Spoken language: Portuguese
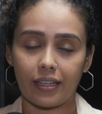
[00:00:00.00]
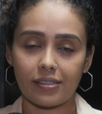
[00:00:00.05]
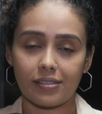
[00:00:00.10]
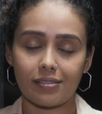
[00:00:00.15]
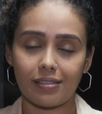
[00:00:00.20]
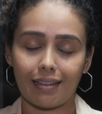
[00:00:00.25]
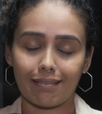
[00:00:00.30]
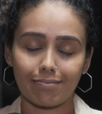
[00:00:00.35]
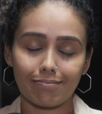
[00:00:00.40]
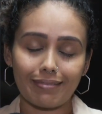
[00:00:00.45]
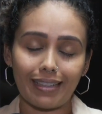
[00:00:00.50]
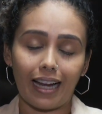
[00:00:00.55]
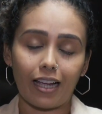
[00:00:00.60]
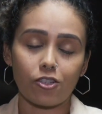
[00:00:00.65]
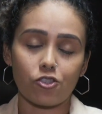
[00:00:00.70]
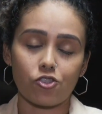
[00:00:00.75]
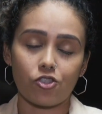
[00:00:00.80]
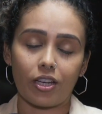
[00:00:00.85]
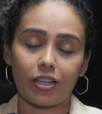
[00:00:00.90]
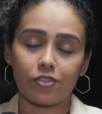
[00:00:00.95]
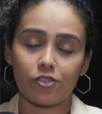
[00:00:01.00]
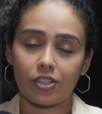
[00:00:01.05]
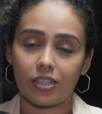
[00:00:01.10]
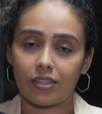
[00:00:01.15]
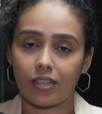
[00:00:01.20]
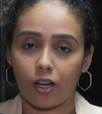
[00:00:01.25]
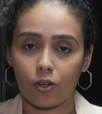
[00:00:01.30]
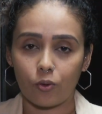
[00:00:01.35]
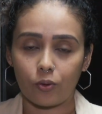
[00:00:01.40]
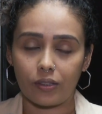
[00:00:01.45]
Essa
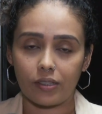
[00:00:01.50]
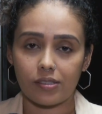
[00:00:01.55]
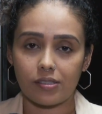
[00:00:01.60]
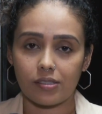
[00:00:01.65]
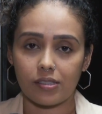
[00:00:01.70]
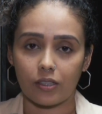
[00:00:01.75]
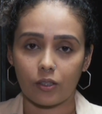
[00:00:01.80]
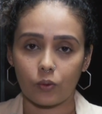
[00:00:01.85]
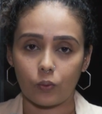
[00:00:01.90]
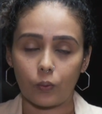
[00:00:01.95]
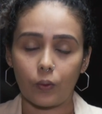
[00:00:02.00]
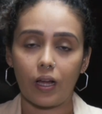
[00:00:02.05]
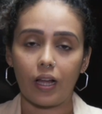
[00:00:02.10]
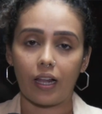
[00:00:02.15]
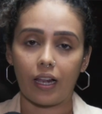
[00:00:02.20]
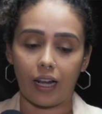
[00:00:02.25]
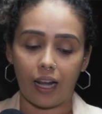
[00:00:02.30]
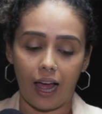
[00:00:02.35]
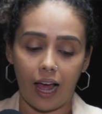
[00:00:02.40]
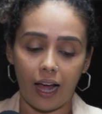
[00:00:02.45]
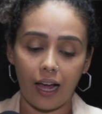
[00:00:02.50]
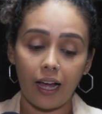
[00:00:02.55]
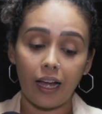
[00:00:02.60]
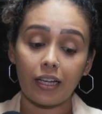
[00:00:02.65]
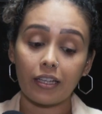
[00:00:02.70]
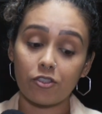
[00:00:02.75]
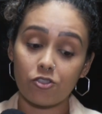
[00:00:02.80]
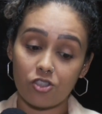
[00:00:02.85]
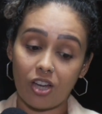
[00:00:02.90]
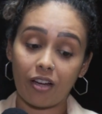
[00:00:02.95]
tragédia que está acontecendo lá,
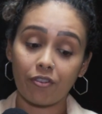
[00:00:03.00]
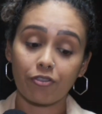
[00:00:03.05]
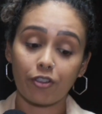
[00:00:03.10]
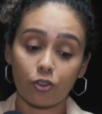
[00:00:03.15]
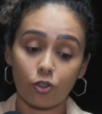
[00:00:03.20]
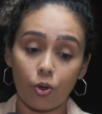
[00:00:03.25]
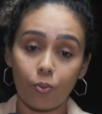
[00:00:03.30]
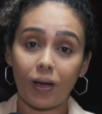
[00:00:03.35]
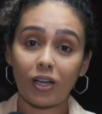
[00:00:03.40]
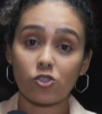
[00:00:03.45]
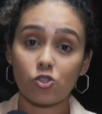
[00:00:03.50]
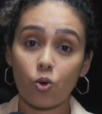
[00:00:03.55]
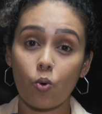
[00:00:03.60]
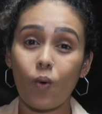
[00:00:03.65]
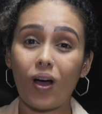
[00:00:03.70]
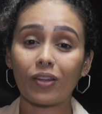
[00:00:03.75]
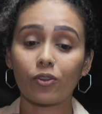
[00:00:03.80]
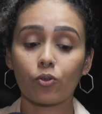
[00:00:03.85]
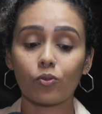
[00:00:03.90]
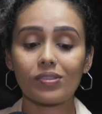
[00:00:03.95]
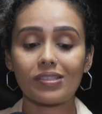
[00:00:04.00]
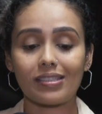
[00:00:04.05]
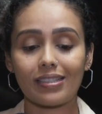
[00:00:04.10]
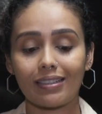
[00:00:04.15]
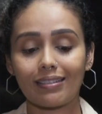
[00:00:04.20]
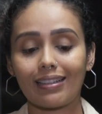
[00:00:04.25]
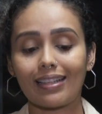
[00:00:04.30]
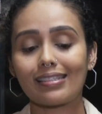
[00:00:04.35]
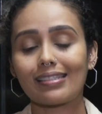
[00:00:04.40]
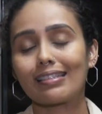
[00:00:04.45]
que já afetou mais de
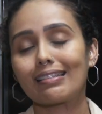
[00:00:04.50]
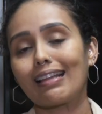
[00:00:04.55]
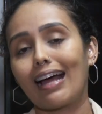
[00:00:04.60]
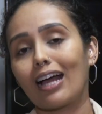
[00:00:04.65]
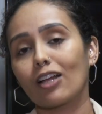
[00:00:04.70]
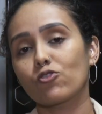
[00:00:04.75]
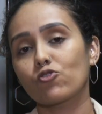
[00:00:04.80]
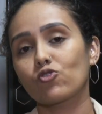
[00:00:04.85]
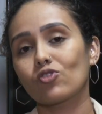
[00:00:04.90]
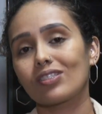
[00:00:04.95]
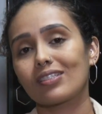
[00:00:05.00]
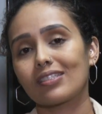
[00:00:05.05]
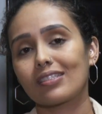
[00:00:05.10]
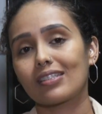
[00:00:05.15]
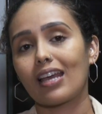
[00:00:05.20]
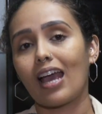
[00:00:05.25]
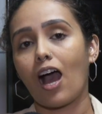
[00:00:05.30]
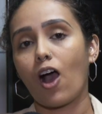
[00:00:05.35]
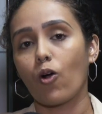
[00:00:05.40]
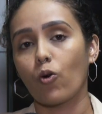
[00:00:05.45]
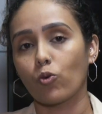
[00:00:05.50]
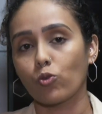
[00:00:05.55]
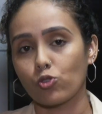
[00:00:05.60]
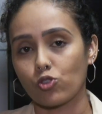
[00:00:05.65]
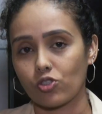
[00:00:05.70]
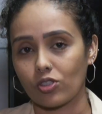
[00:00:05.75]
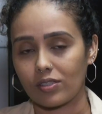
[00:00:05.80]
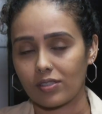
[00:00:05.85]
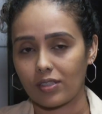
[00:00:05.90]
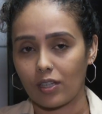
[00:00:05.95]
400 cidades
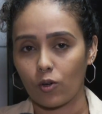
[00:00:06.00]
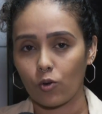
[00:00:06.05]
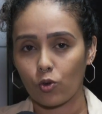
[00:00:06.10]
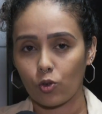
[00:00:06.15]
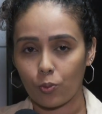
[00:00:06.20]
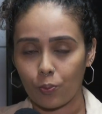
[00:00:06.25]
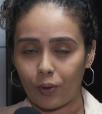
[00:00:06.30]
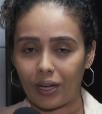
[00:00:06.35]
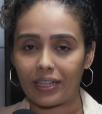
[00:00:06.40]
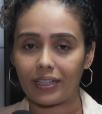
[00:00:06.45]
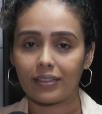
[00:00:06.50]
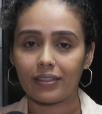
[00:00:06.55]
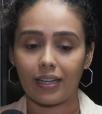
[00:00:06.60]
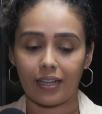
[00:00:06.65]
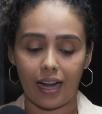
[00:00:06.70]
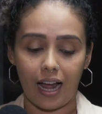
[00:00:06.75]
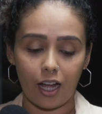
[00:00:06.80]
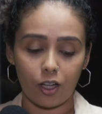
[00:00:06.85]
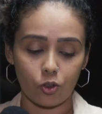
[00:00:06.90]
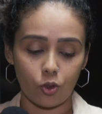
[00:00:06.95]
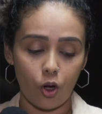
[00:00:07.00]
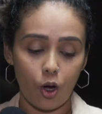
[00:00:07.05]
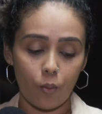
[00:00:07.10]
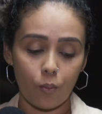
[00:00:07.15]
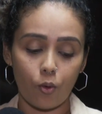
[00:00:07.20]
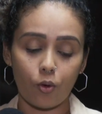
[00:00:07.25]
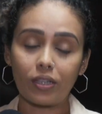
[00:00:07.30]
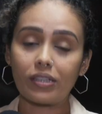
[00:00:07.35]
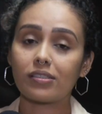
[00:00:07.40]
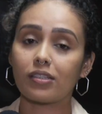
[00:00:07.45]
gaúchas. Né? Um grupo aí liderado
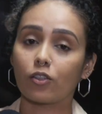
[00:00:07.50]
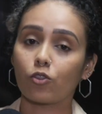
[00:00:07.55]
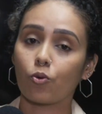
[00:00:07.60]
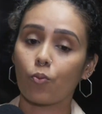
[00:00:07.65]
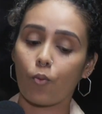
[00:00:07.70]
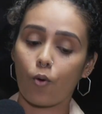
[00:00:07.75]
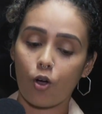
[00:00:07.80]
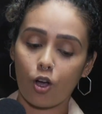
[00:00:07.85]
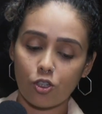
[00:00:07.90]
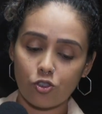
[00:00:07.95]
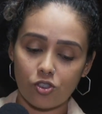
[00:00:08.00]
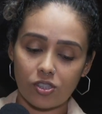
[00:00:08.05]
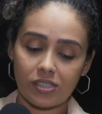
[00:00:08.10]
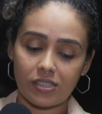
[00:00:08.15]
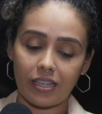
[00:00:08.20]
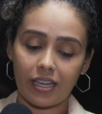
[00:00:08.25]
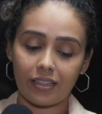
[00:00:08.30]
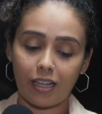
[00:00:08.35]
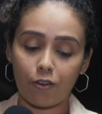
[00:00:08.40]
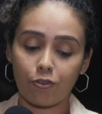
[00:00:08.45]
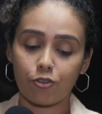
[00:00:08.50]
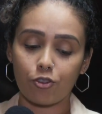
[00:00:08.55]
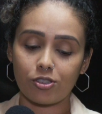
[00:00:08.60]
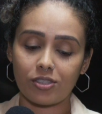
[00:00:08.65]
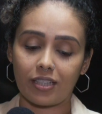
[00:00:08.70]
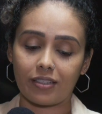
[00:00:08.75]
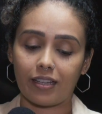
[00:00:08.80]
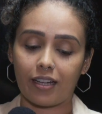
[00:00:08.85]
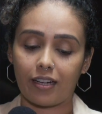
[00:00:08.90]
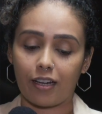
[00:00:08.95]
por Lisandro Borges, que é da
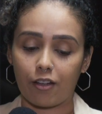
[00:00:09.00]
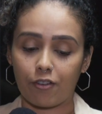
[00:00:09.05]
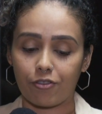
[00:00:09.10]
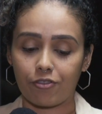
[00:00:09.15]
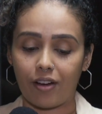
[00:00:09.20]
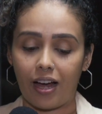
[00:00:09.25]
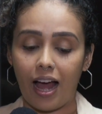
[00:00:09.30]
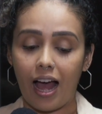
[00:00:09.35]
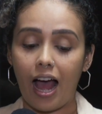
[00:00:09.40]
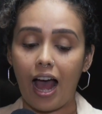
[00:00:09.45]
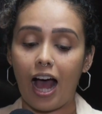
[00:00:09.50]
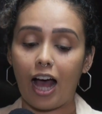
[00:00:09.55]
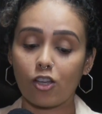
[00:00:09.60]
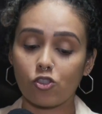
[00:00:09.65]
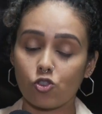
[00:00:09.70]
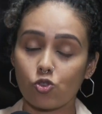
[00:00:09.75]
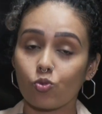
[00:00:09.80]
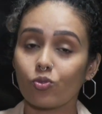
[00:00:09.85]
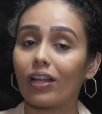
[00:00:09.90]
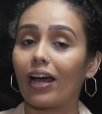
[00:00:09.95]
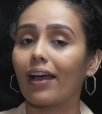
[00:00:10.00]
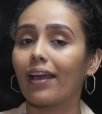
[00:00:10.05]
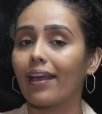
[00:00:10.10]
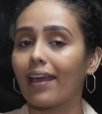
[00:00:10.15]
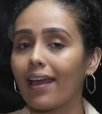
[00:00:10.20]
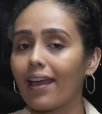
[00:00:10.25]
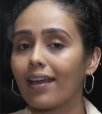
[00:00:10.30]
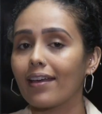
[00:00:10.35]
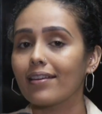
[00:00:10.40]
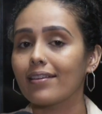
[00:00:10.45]
Força Tarefa Ajuda
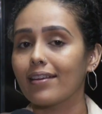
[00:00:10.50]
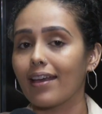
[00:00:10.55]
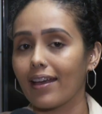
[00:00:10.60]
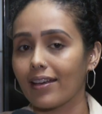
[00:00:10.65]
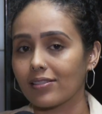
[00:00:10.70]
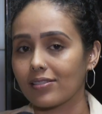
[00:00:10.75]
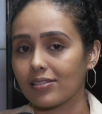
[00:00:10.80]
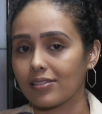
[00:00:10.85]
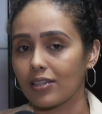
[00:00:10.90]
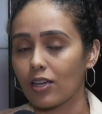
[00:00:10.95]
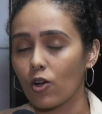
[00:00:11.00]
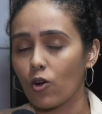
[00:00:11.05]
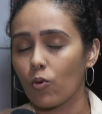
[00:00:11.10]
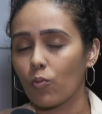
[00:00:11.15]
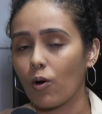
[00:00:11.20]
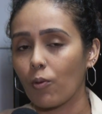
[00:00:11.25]
RS.